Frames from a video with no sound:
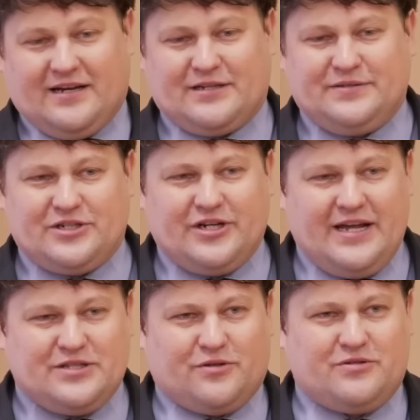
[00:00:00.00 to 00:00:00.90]

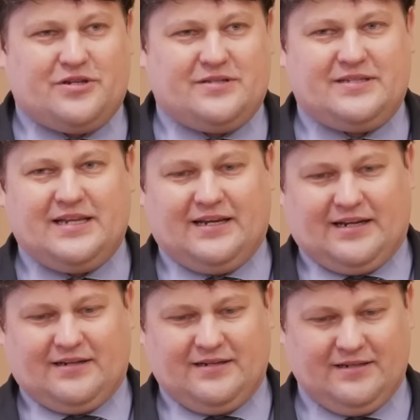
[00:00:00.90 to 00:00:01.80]
размножается очень
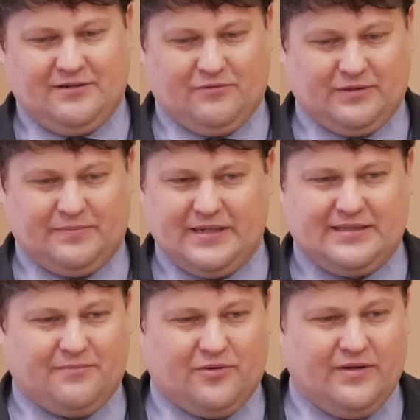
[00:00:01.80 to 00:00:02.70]
сильно. Вот,
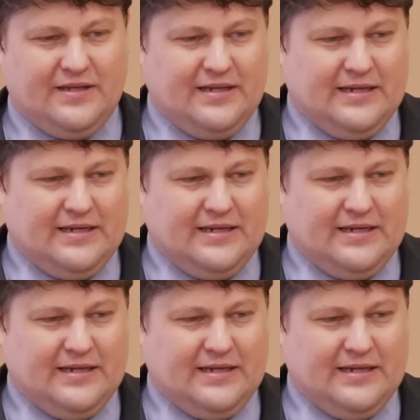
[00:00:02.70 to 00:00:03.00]
поэтому...